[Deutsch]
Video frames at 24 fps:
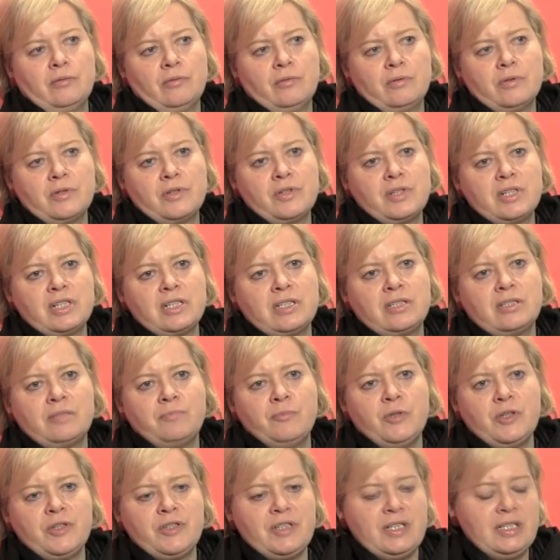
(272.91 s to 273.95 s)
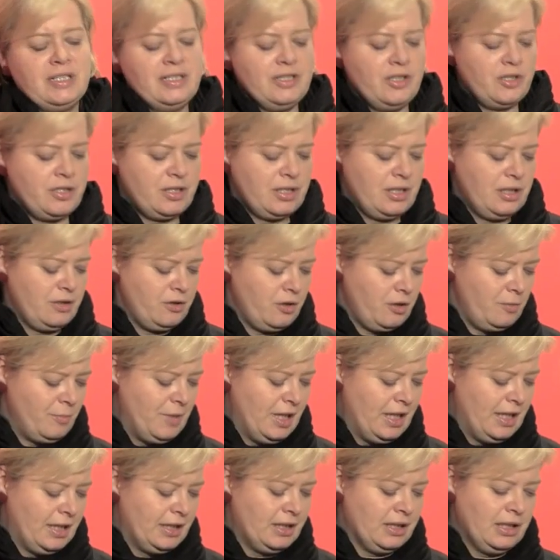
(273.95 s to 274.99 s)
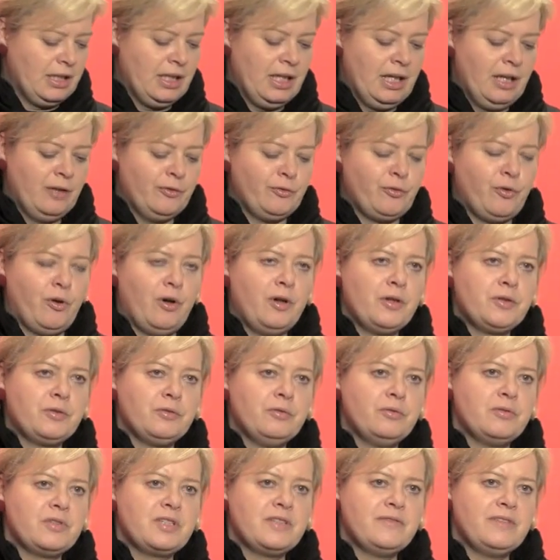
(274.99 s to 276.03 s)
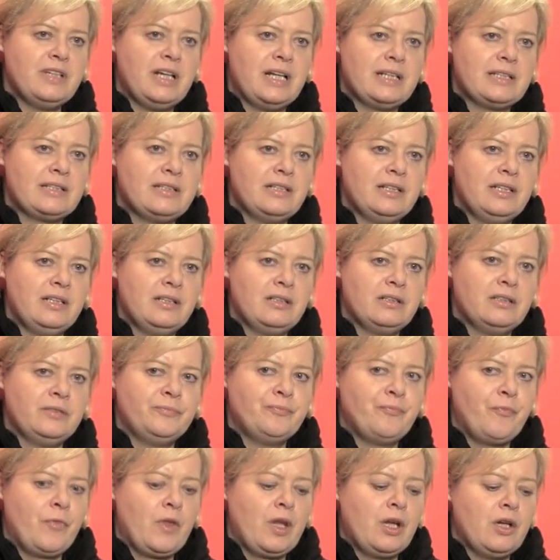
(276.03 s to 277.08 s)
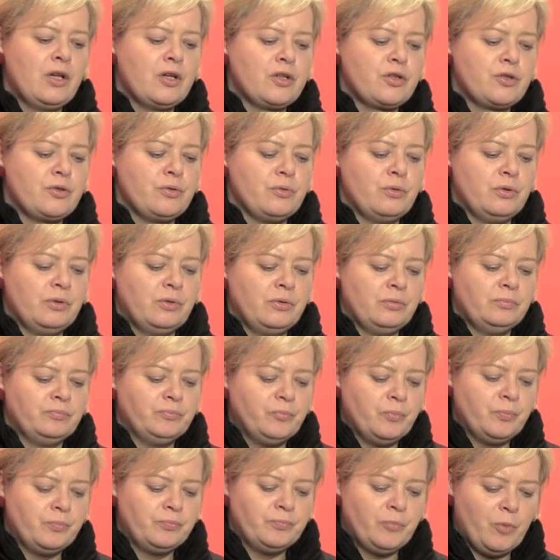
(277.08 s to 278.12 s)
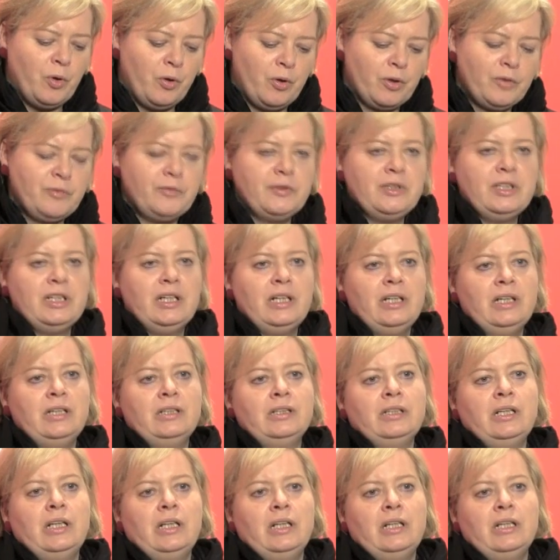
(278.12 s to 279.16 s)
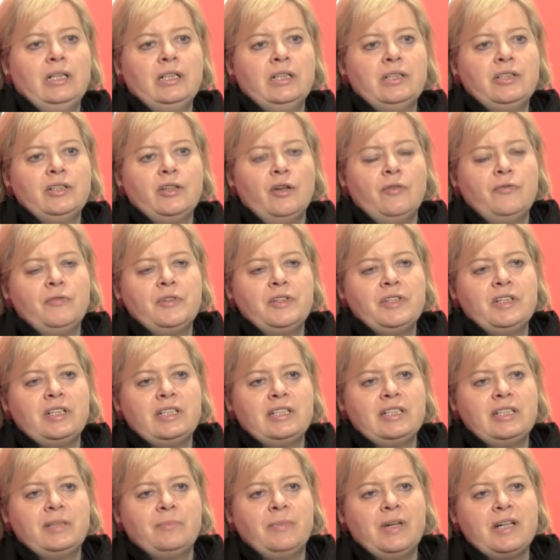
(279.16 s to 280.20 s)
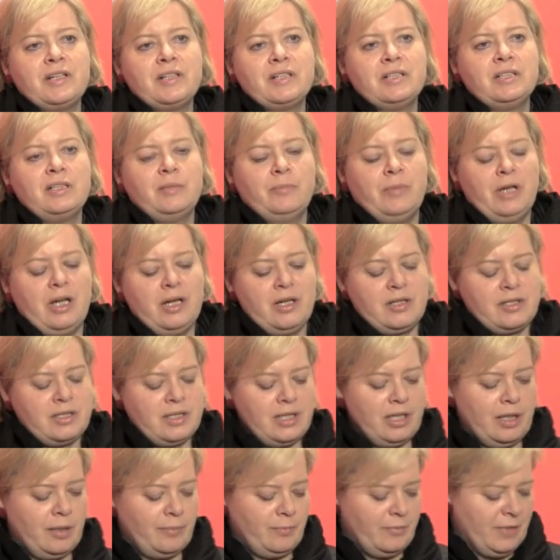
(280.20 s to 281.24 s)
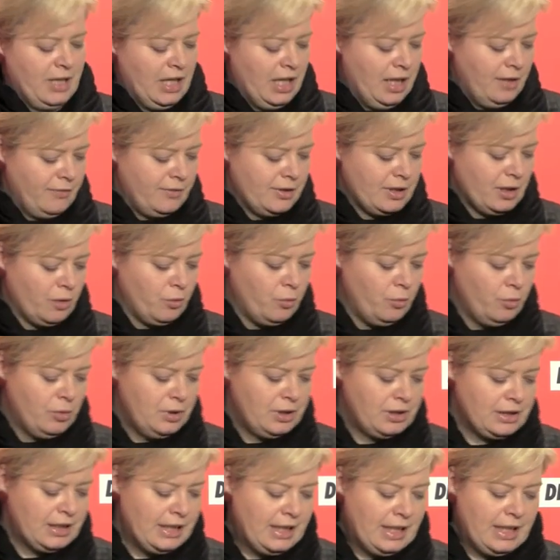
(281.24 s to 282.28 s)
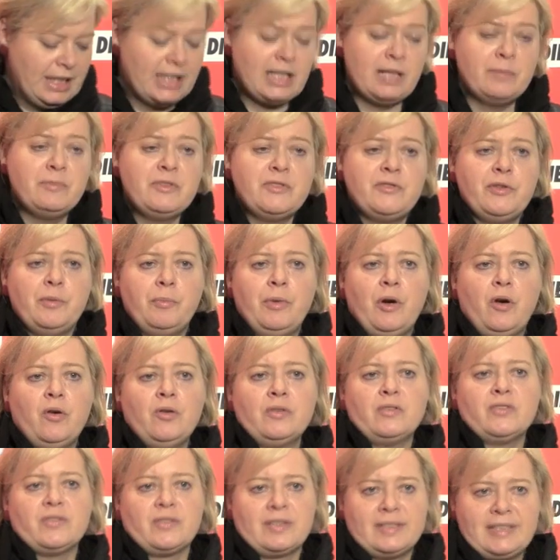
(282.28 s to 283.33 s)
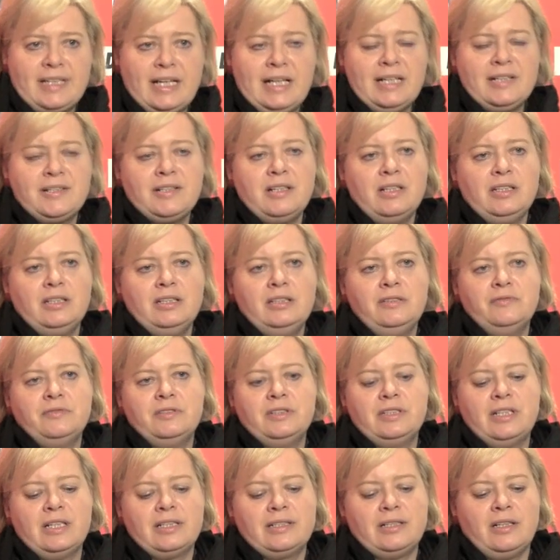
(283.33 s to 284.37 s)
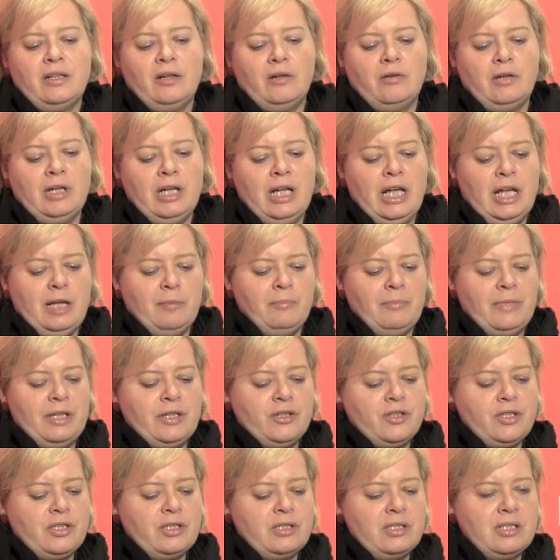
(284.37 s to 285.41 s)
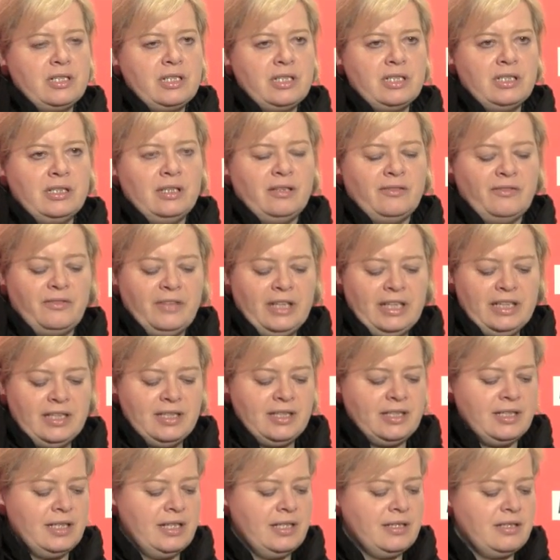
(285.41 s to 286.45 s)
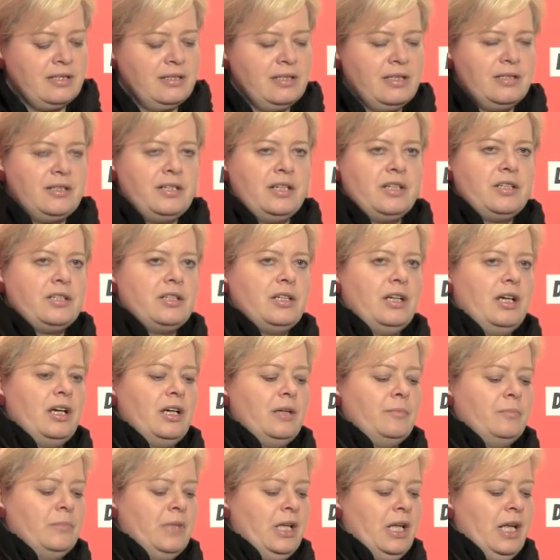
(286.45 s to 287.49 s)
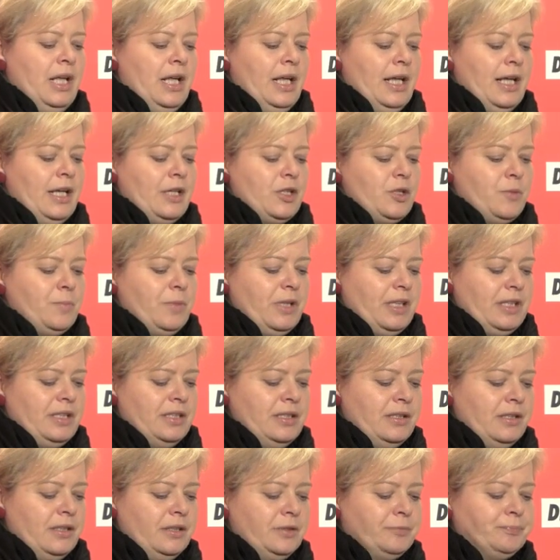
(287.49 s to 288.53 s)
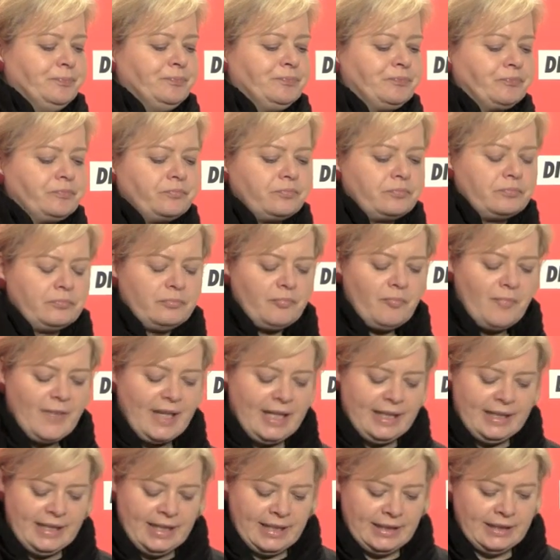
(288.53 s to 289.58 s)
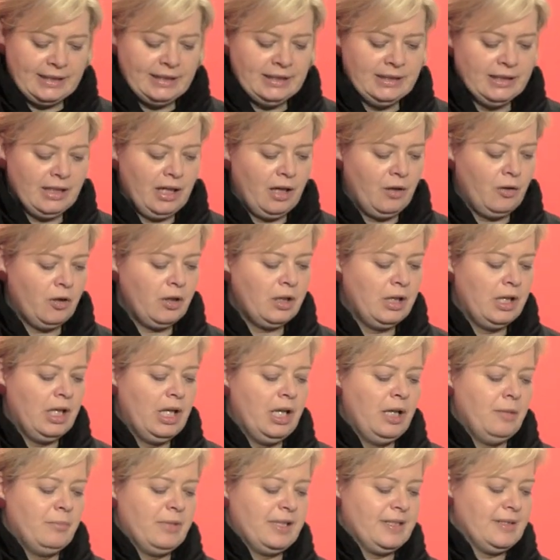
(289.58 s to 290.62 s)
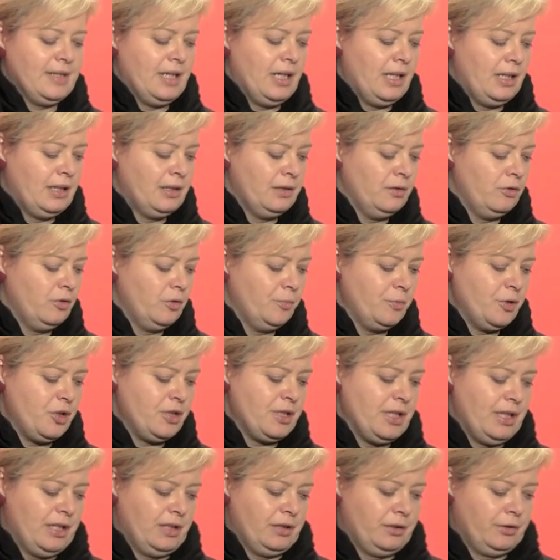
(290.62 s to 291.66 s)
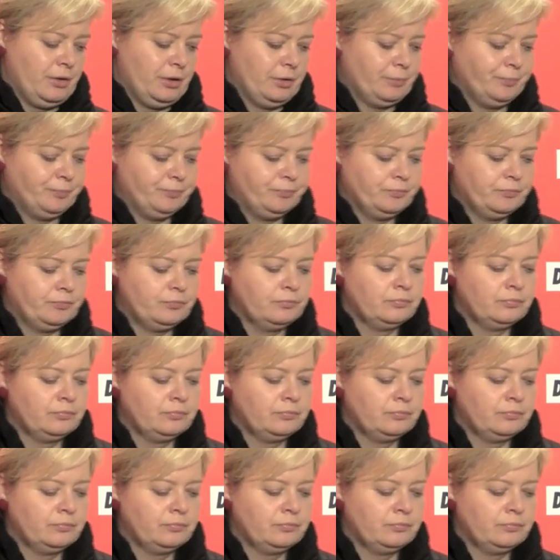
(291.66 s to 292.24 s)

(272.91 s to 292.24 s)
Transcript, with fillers: Und ich möchte an dieser Stelle nochmal eine Forderung, die wir als Linke schon häufiger in die öffentliche Debatte gebracht haben, wiederholen. Nämlich wir brauchen Sozialtarife, dass auch Menschen, die wenig Geld in der Tasche haben, entsprechende Energien auch bezahlen und bestellen können.